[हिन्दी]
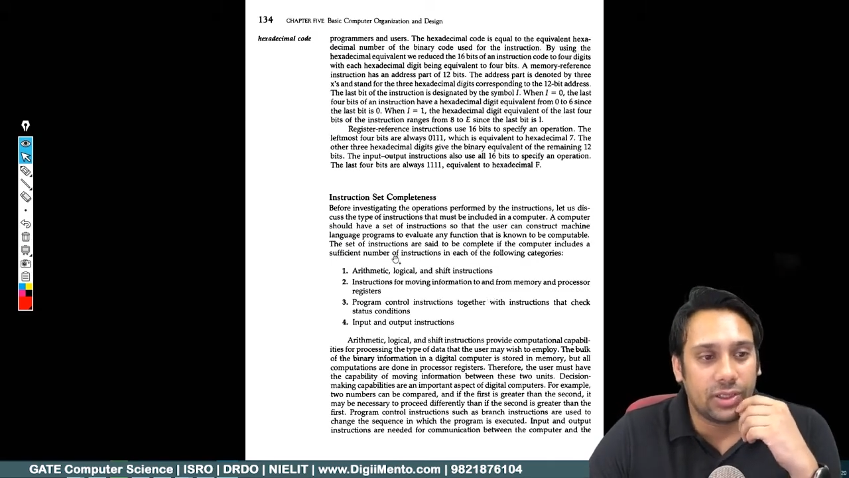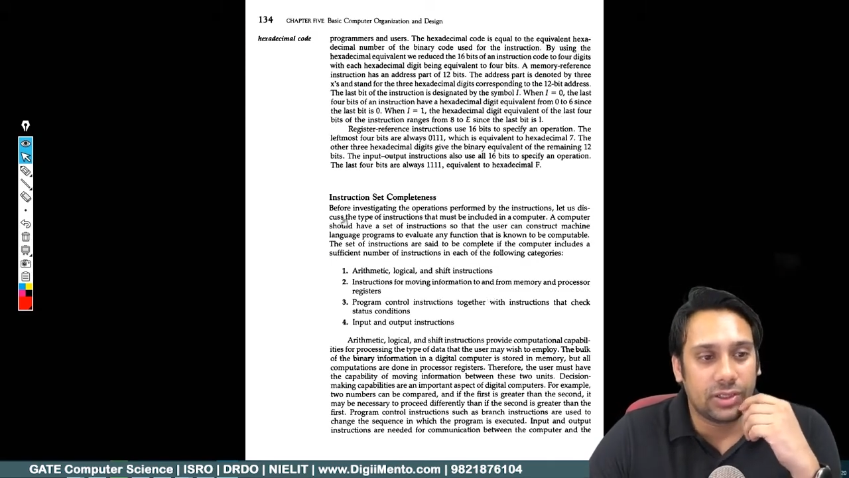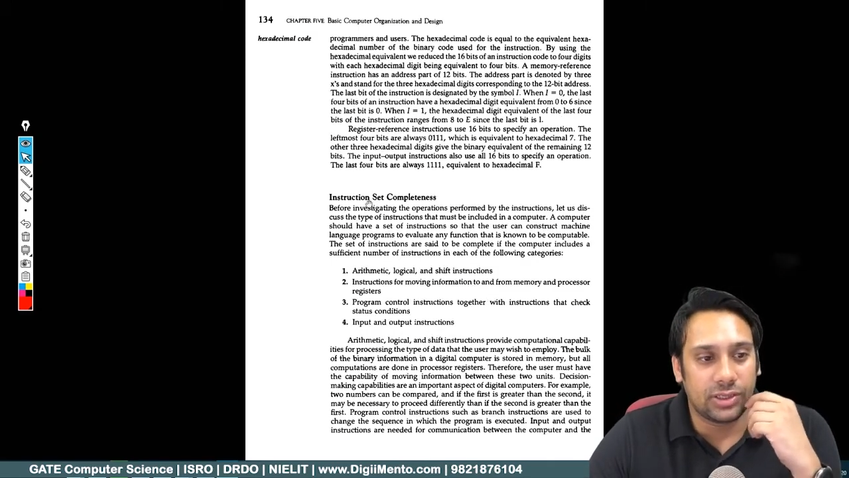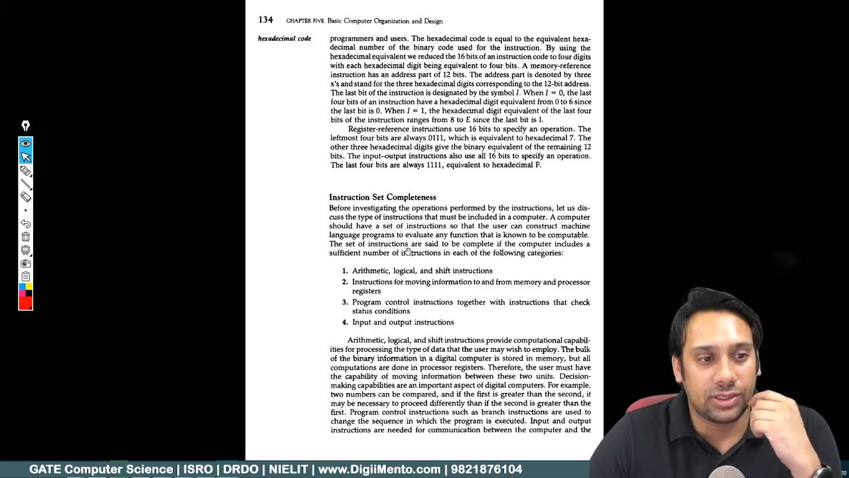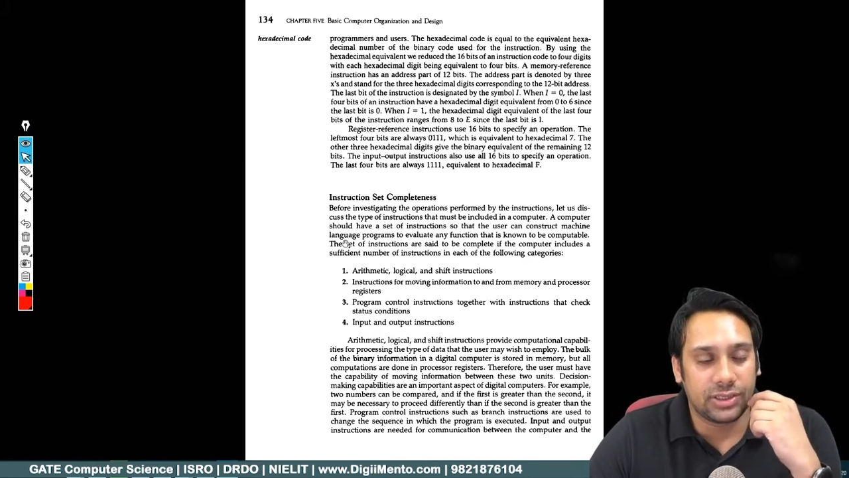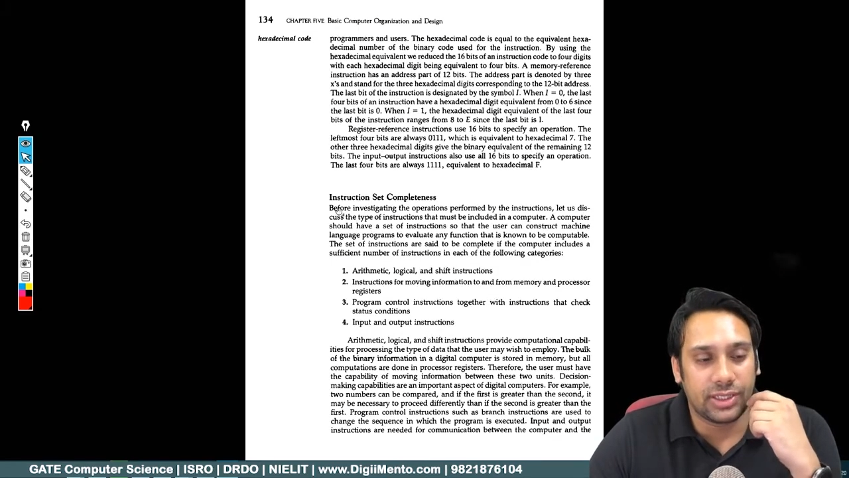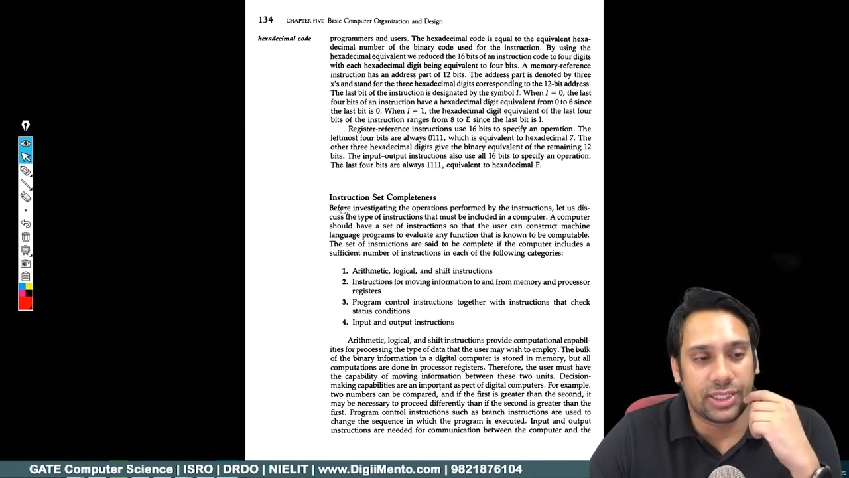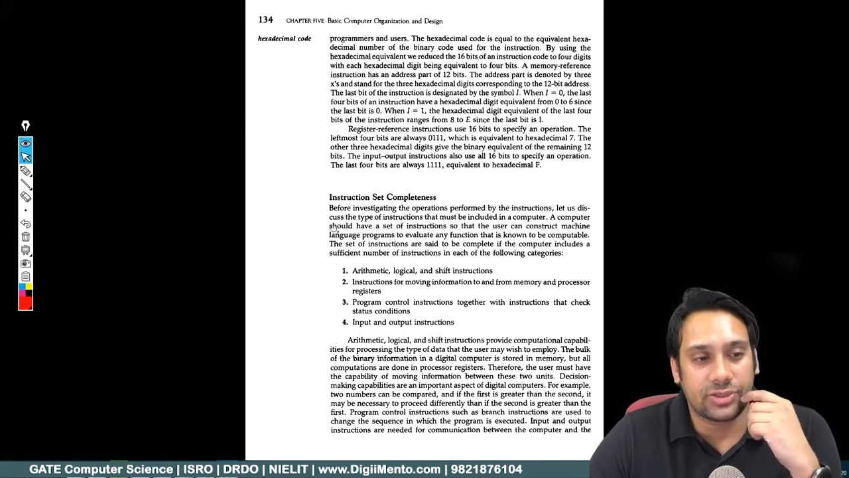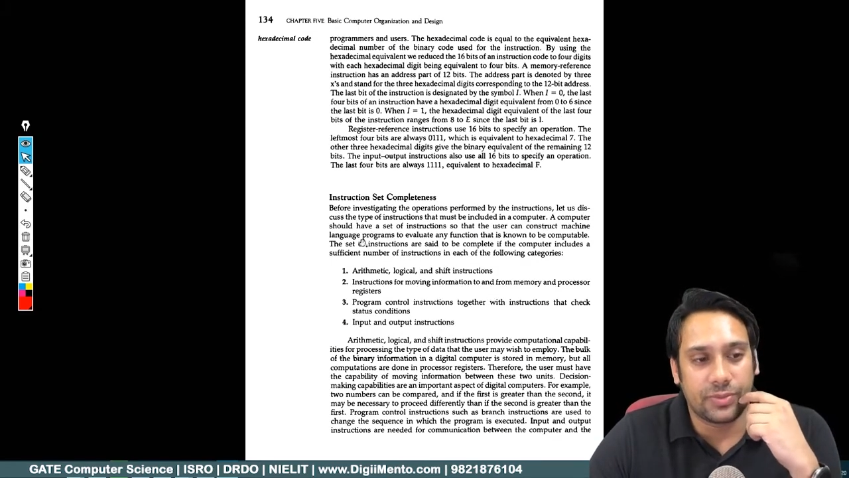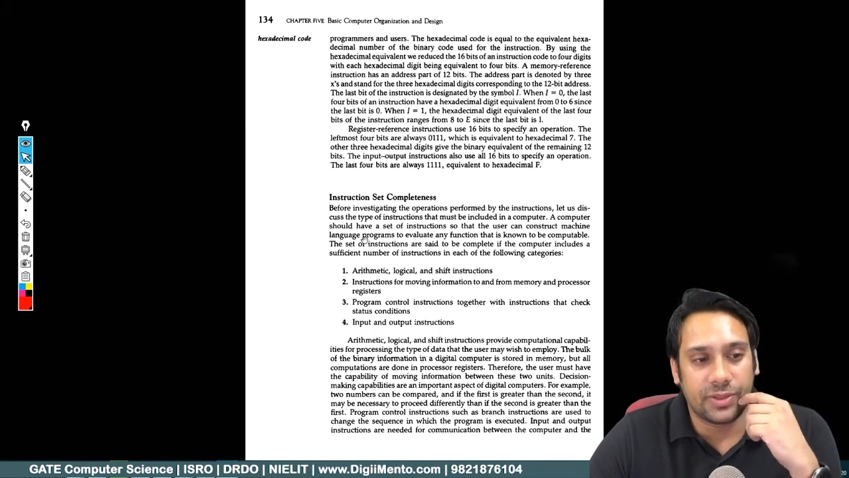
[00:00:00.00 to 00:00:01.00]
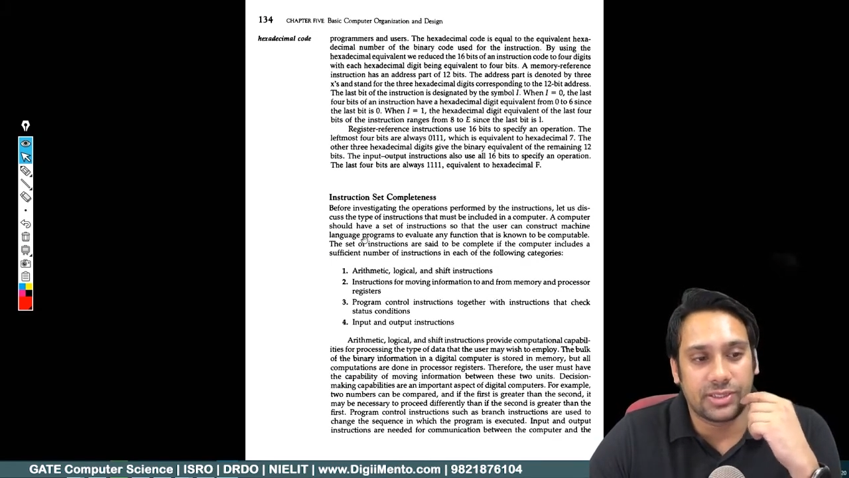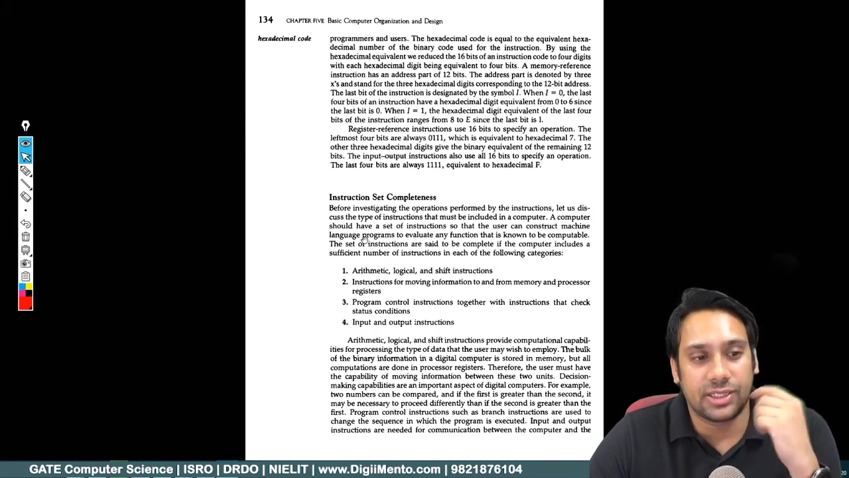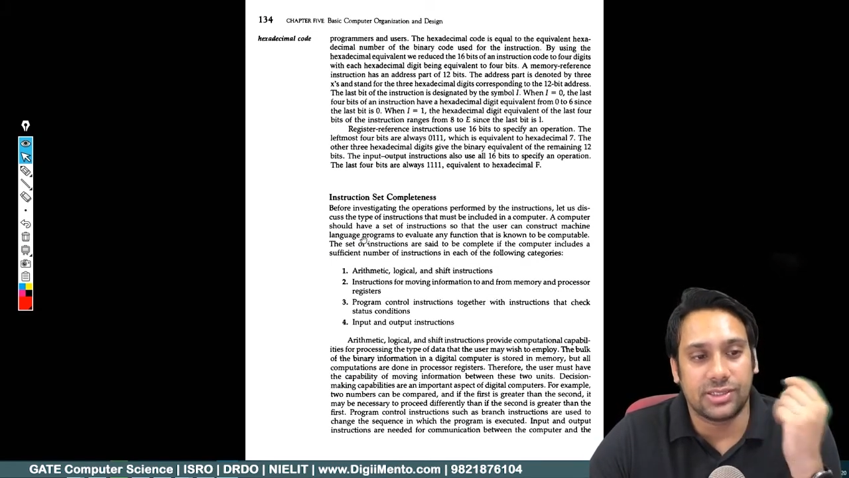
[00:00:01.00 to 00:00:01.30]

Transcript: और द नेक्स्ट टॉपिक इज